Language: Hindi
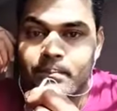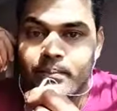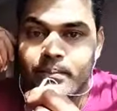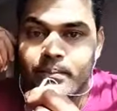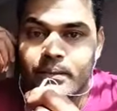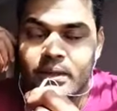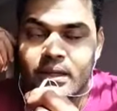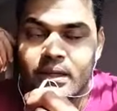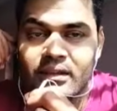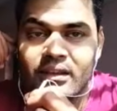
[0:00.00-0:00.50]

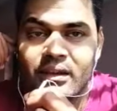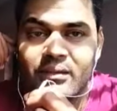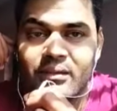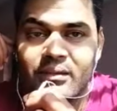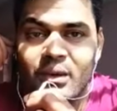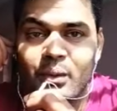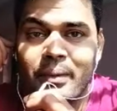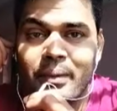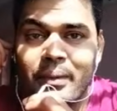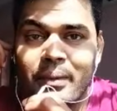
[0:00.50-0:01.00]
ये
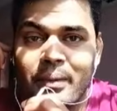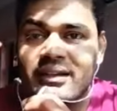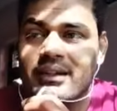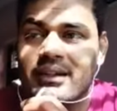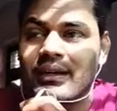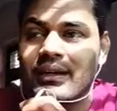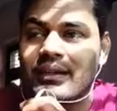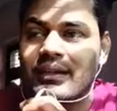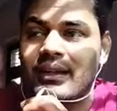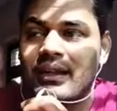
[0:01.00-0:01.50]
तभी उपाय
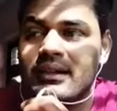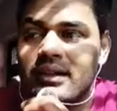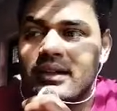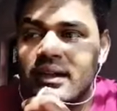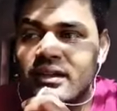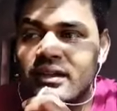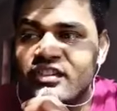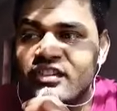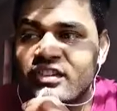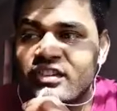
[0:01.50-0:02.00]
किया जाता
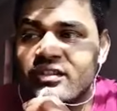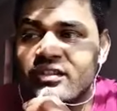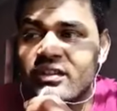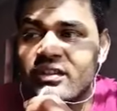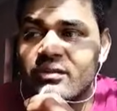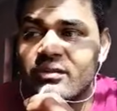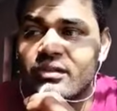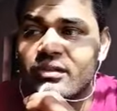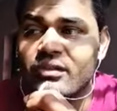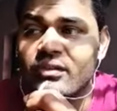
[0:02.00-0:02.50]
है
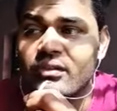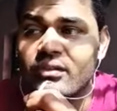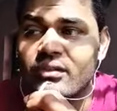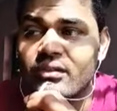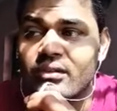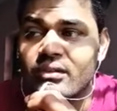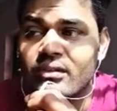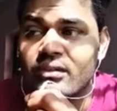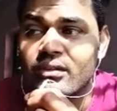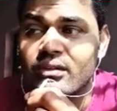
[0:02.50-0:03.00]
सब
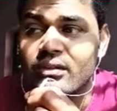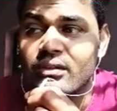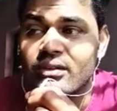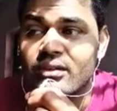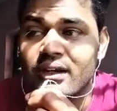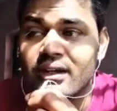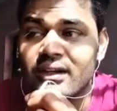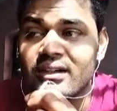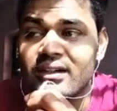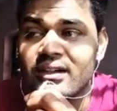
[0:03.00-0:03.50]

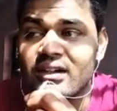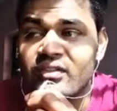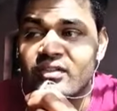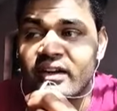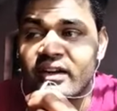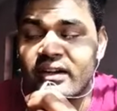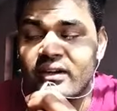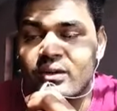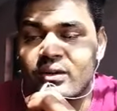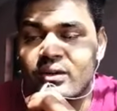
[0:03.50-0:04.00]
तरीके
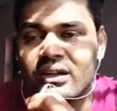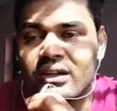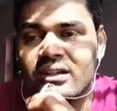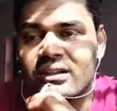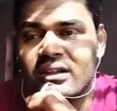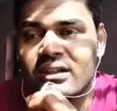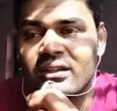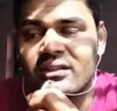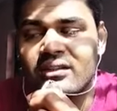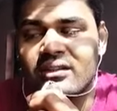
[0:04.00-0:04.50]
फेल हो
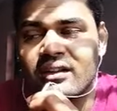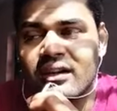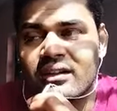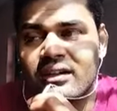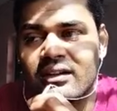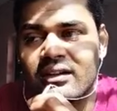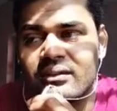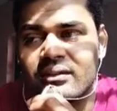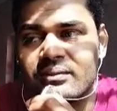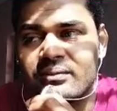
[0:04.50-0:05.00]
जाते हैं
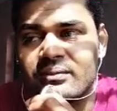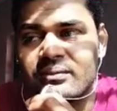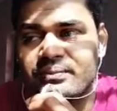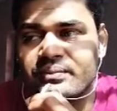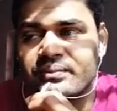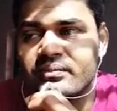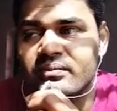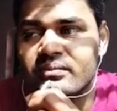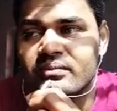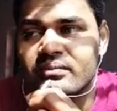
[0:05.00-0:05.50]
सारे
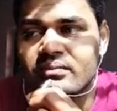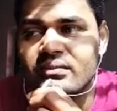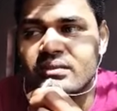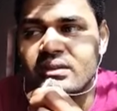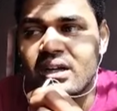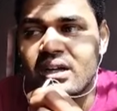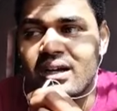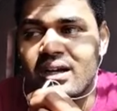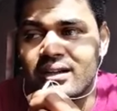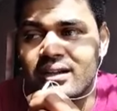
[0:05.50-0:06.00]

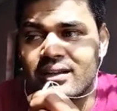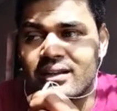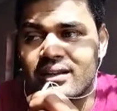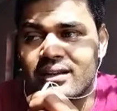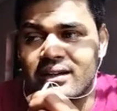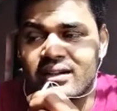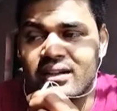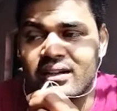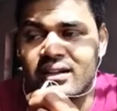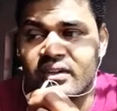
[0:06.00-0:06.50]
हर
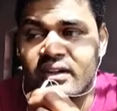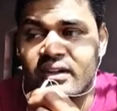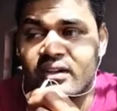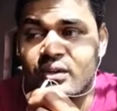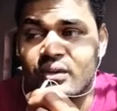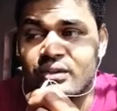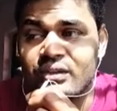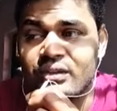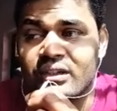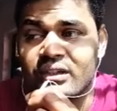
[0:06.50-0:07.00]
तरीका फेल
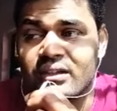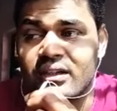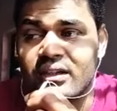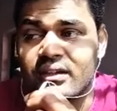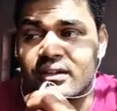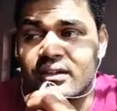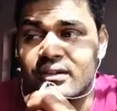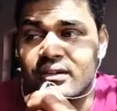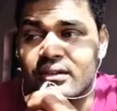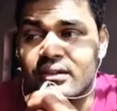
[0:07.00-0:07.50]
हो जाता
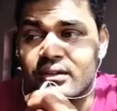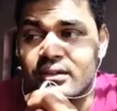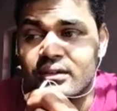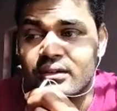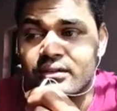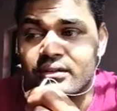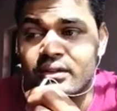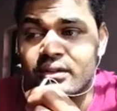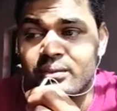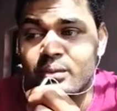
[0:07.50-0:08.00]
है
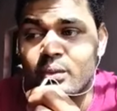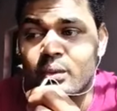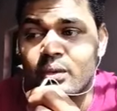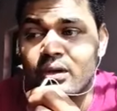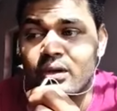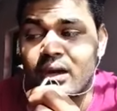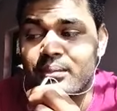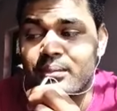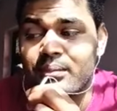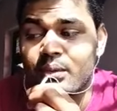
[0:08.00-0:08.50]
जब कोई
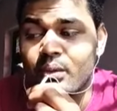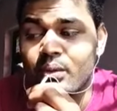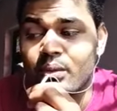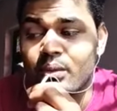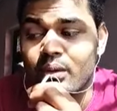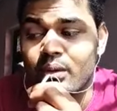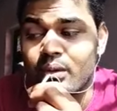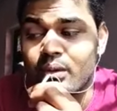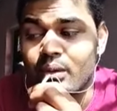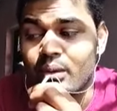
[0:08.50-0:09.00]
आपको
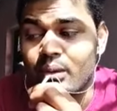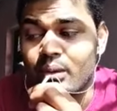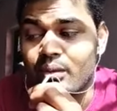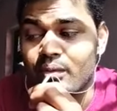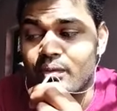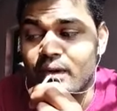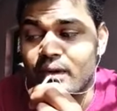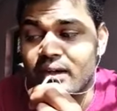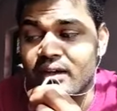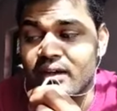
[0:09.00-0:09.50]

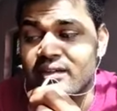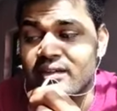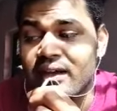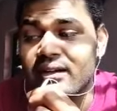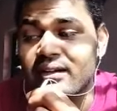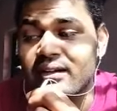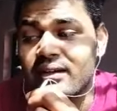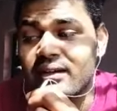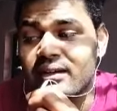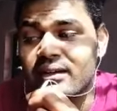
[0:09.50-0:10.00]

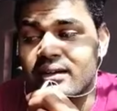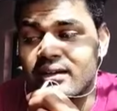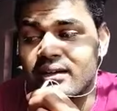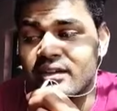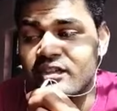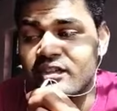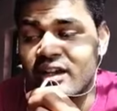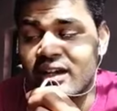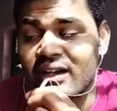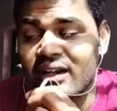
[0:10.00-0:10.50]
परेशान करने की
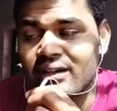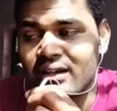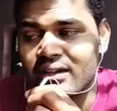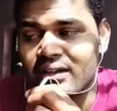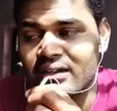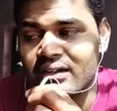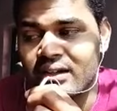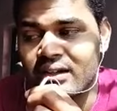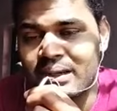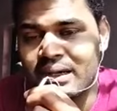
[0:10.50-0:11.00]
सारी
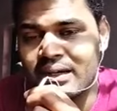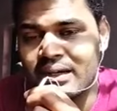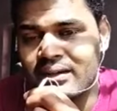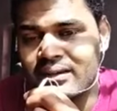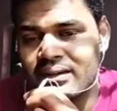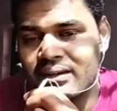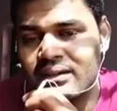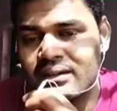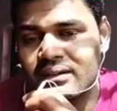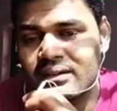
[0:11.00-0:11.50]
हदें पार
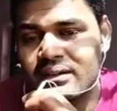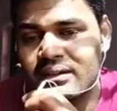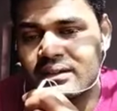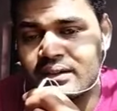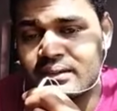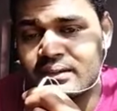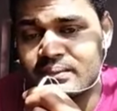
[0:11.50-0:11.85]
कर देता है